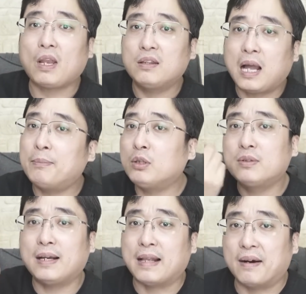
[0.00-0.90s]
他们都
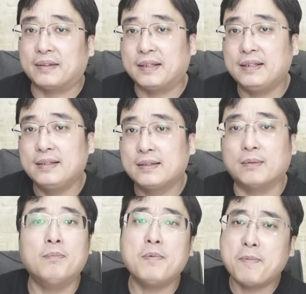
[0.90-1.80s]
在哪儿呢？怎
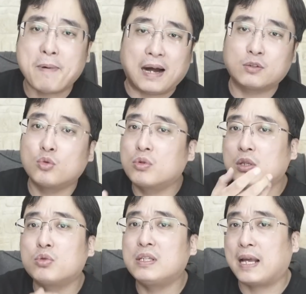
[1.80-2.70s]
么不把中国的
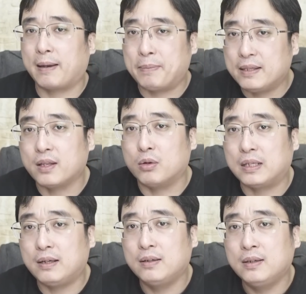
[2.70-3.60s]
军舰给逼走
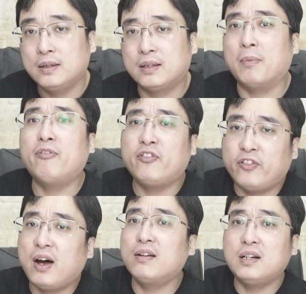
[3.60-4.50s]
呢？怎么
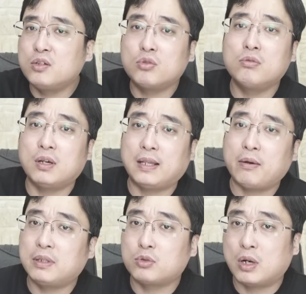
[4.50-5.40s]
放任中国来
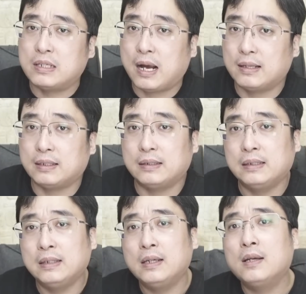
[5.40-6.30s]
回的穿插呢？
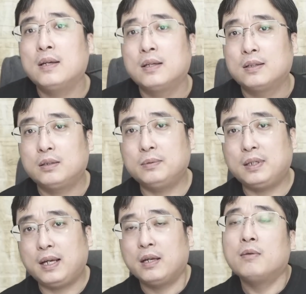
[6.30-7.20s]
对不对？
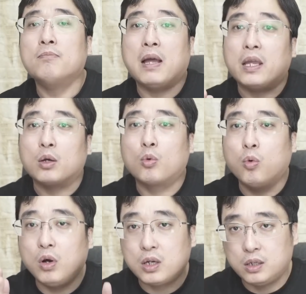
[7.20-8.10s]
美
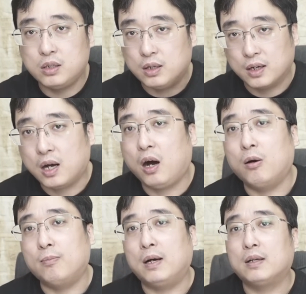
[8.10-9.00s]
国可
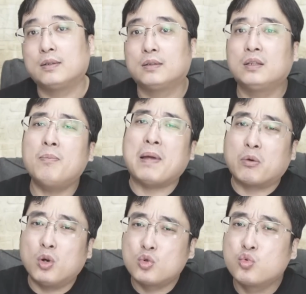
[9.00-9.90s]
靠吗？那美
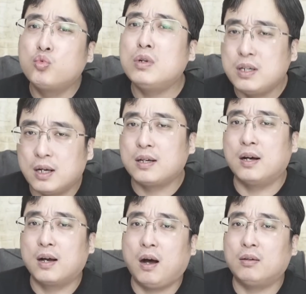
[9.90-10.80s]
国如何
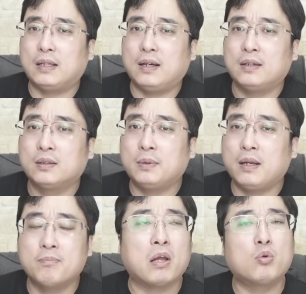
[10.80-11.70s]
可靠呢？对不
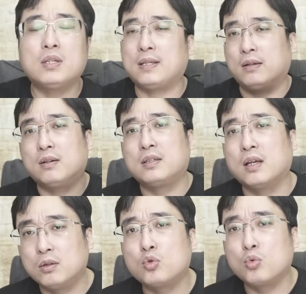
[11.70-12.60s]
对？美国想要
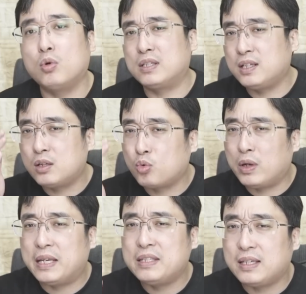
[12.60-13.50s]
赢中国，其实
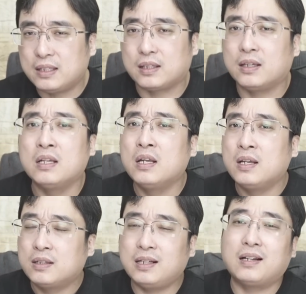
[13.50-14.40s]
归根结底的
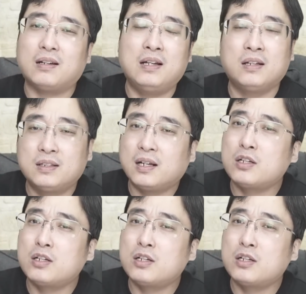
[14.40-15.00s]
这个这个